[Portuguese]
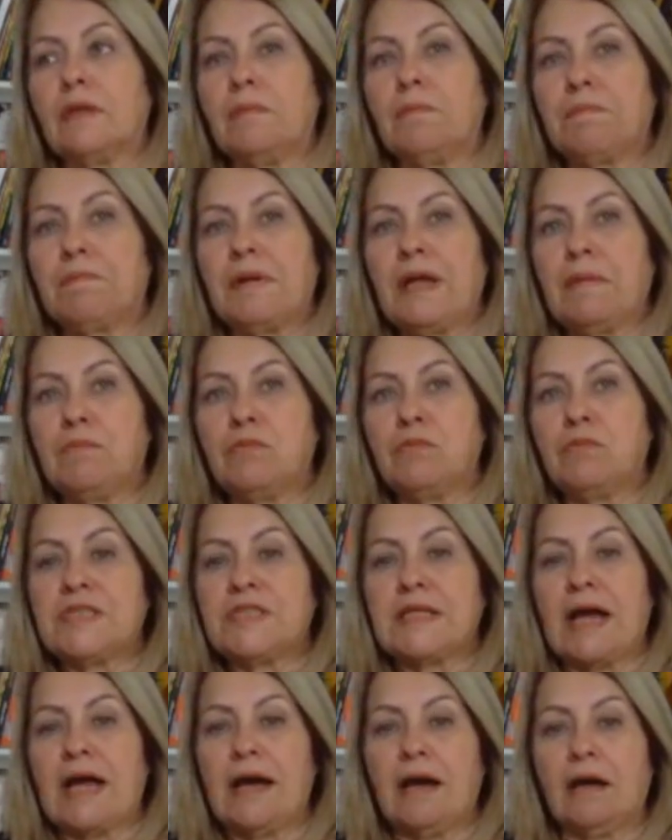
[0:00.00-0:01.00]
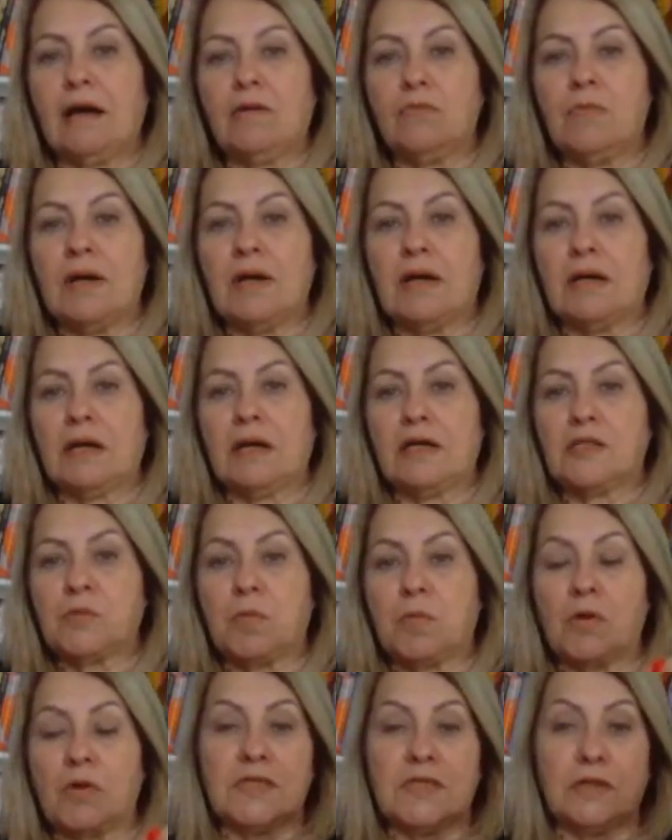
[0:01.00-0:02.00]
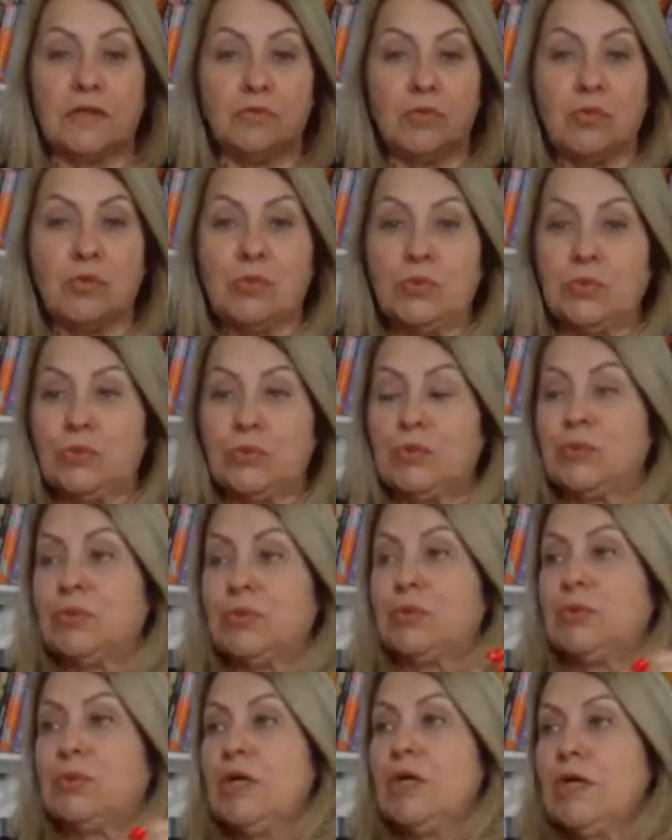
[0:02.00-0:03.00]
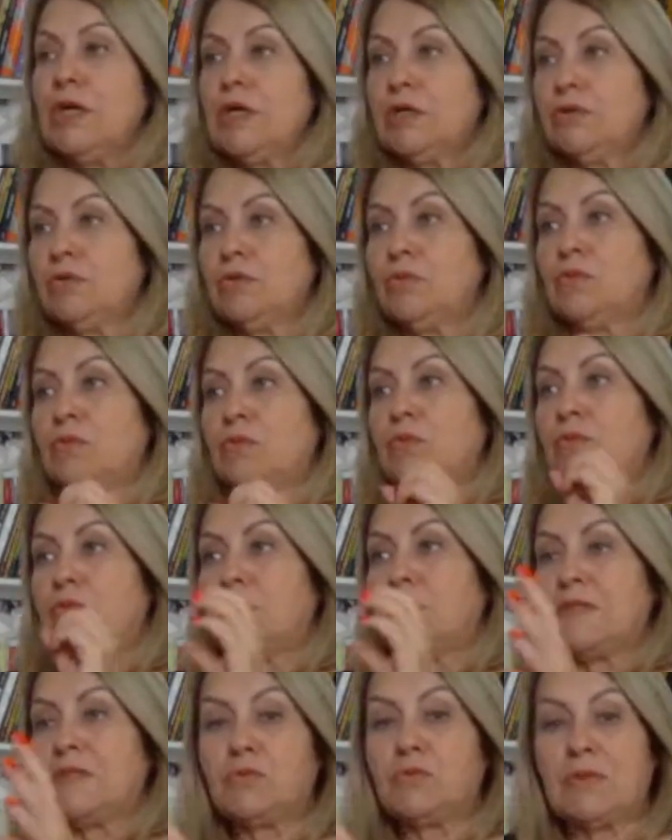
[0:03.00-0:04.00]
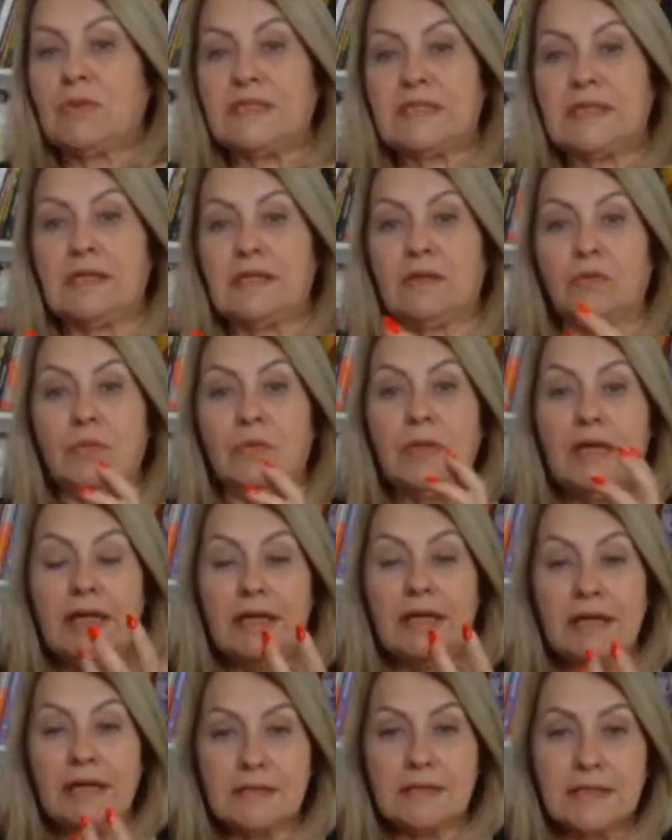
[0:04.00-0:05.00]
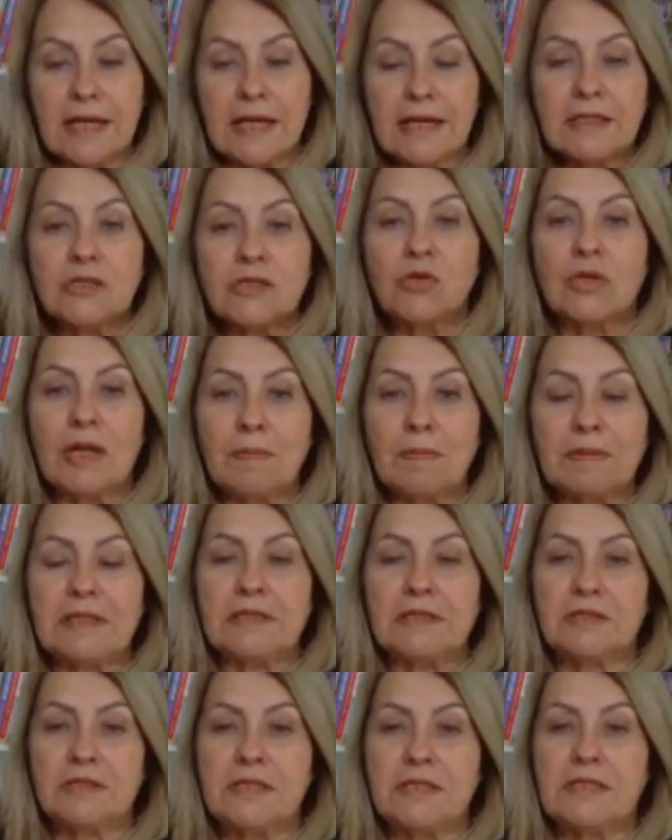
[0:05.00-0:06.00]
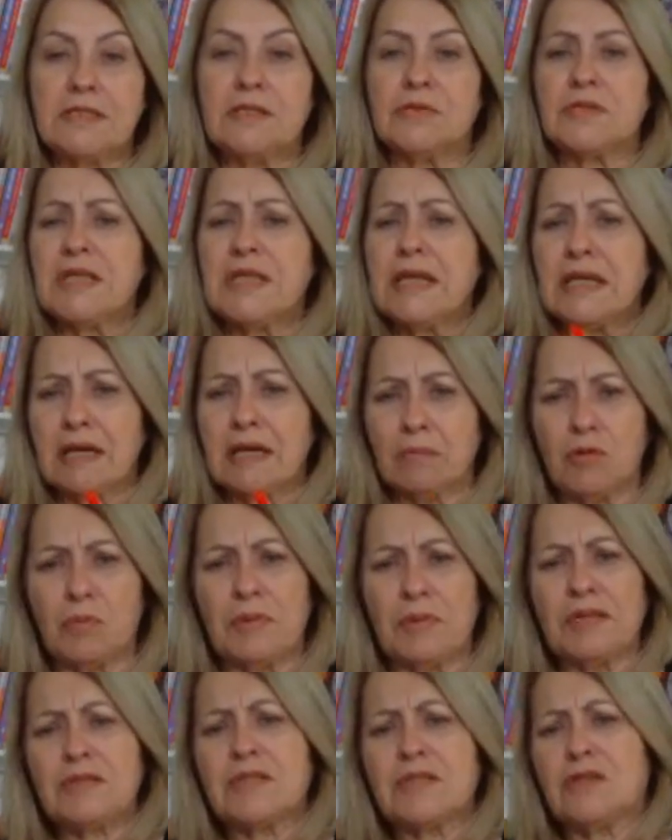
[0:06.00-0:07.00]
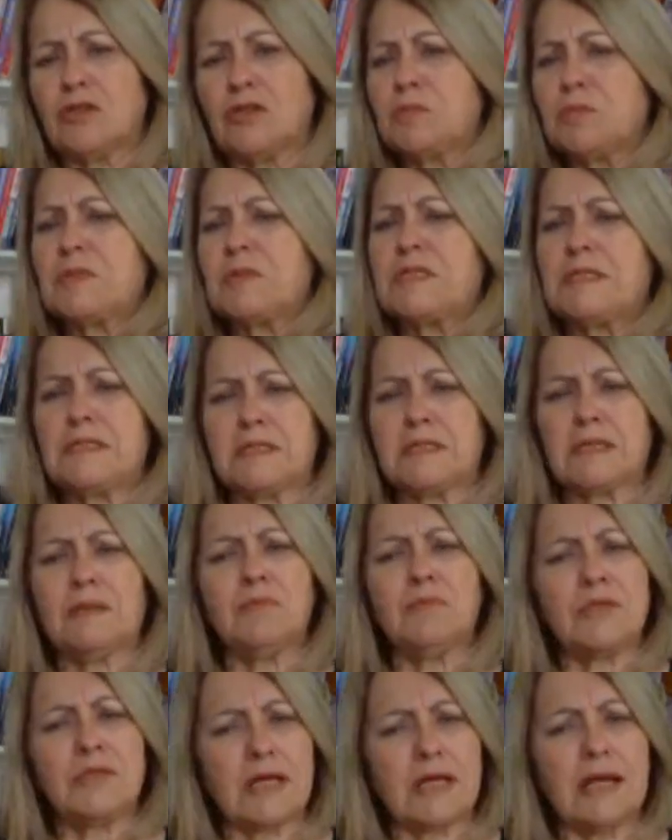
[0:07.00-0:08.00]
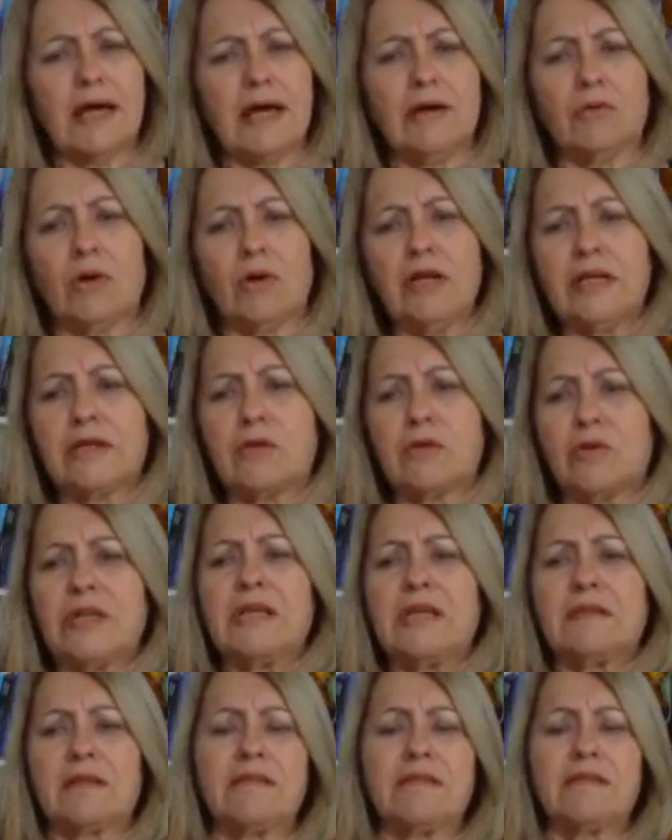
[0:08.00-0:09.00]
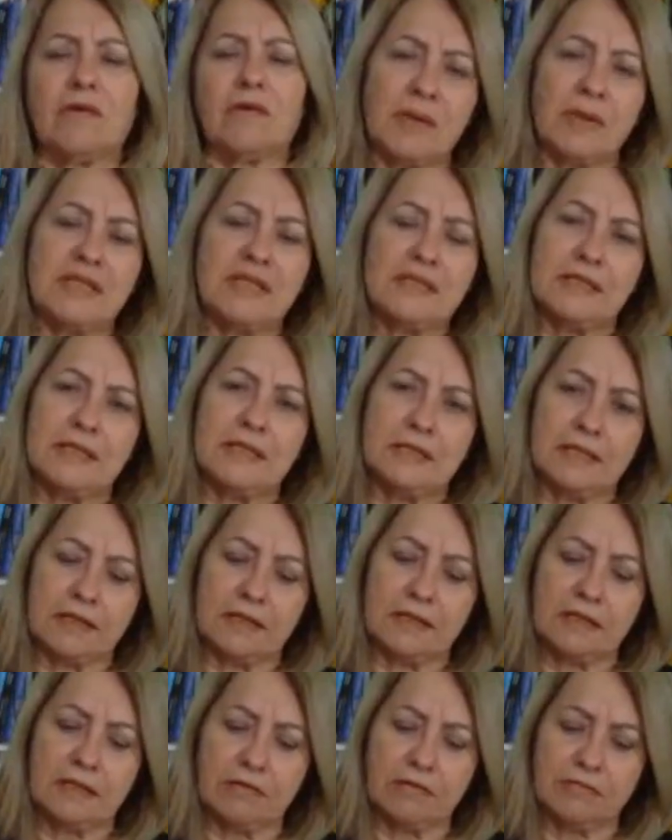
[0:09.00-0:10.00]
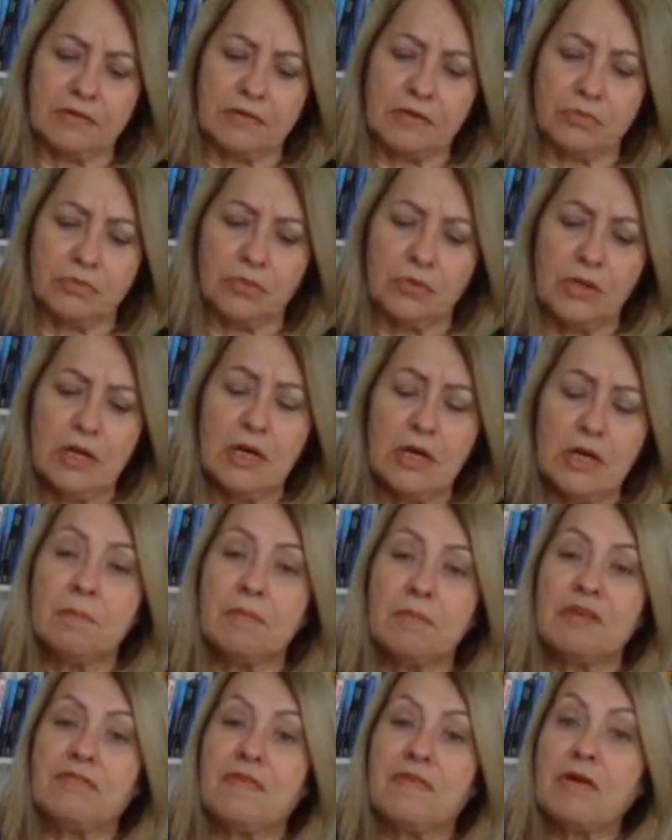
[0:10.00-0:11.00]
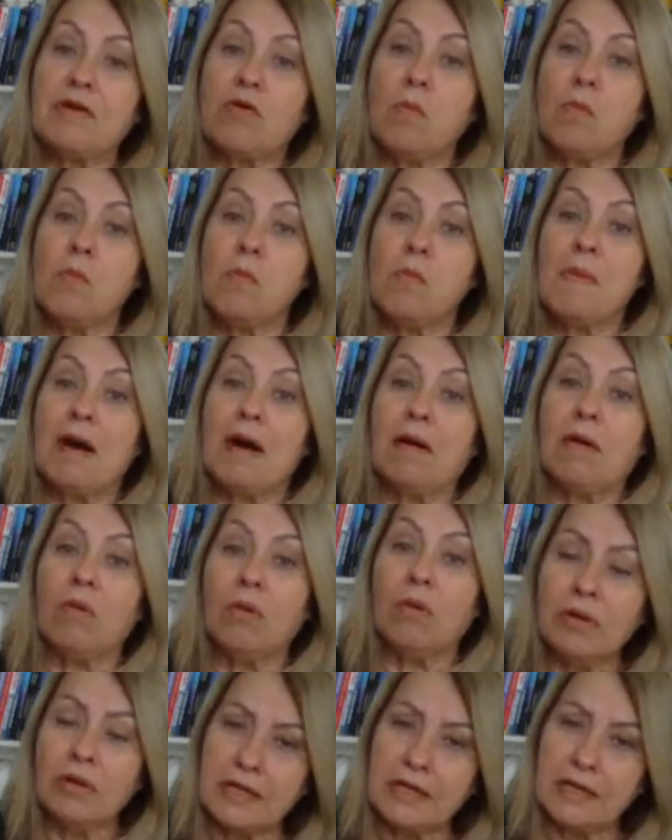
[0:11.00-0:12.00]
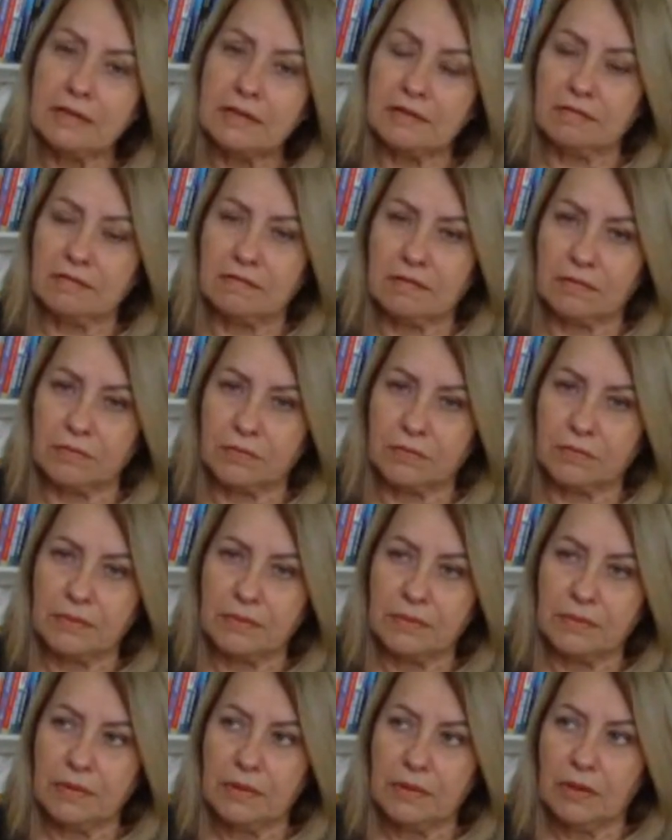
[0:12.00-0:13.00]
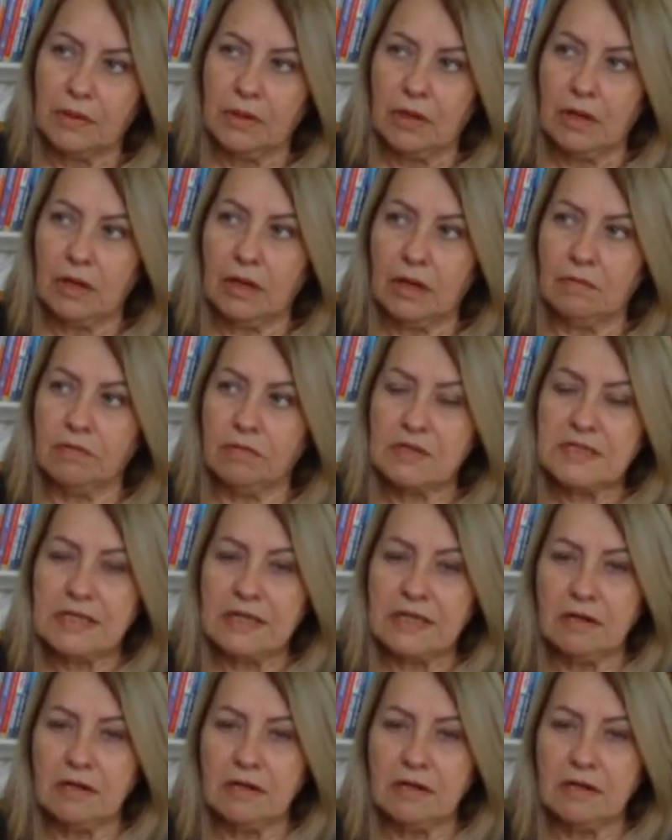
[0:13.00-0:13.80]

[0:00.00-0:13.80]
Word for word: para buscar uma resposta num guru, num, numa situação, e esquece de olhar para dentro de si. Eu sei que há momentos que nós precisamos, claro, olha que orientação mais linda que está vindo, mas vem como uma orientação. Então, você